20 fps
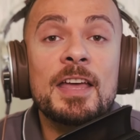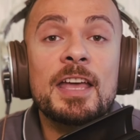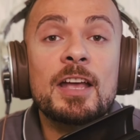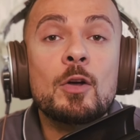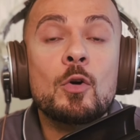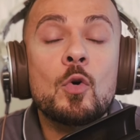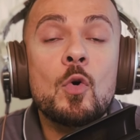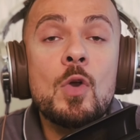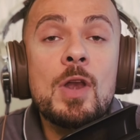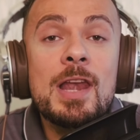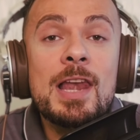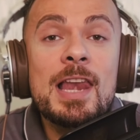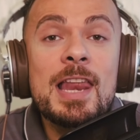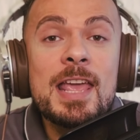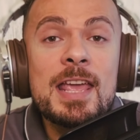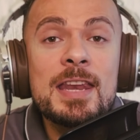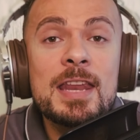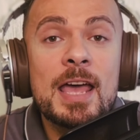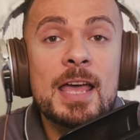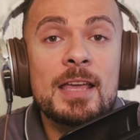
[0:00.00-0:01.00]

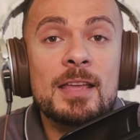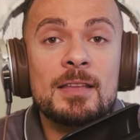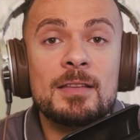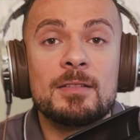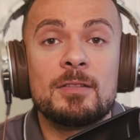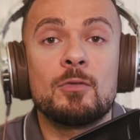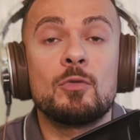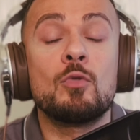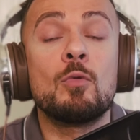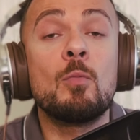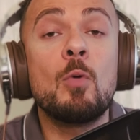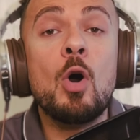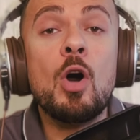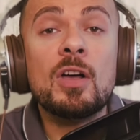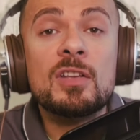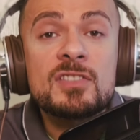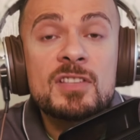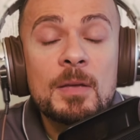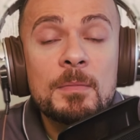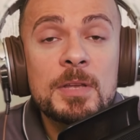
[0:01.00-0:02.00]
كلنا
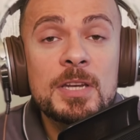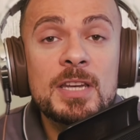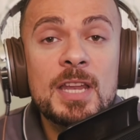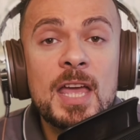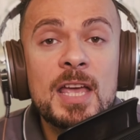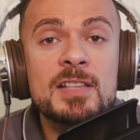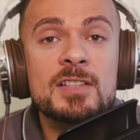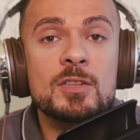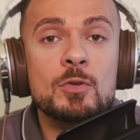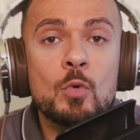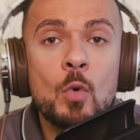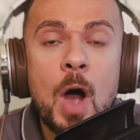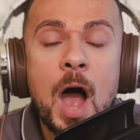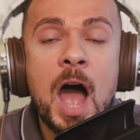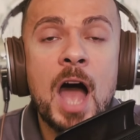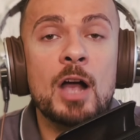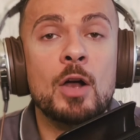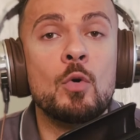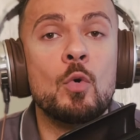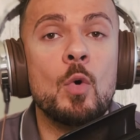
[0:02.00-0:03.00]
ومعظم الناس
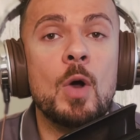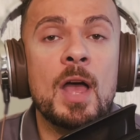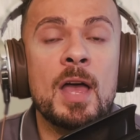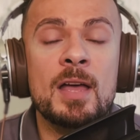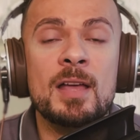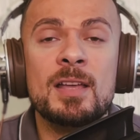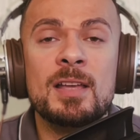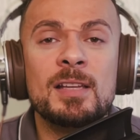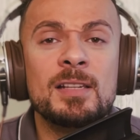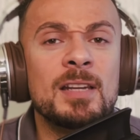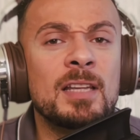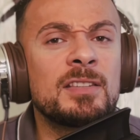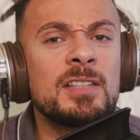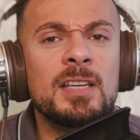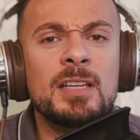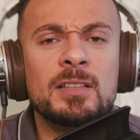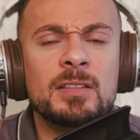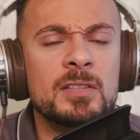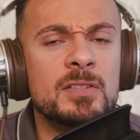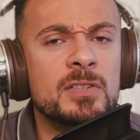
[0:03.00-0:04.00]
وقع جواها
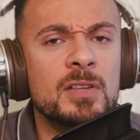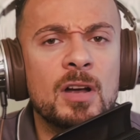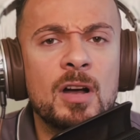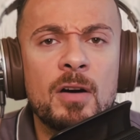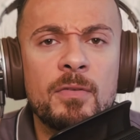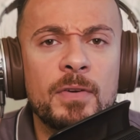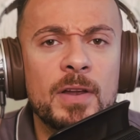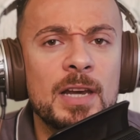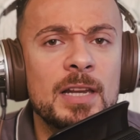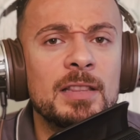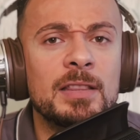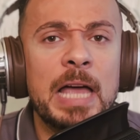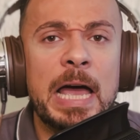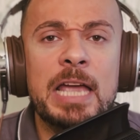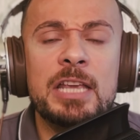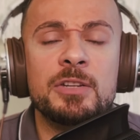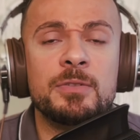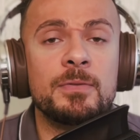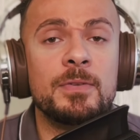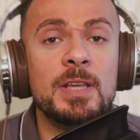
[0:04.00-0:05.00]
نتيجة الثقافة اللي انت
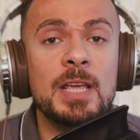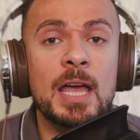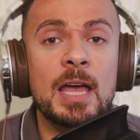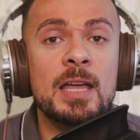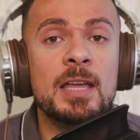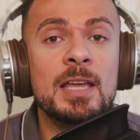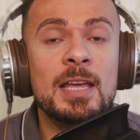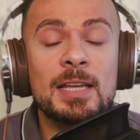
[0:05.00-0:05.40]
عايش فيها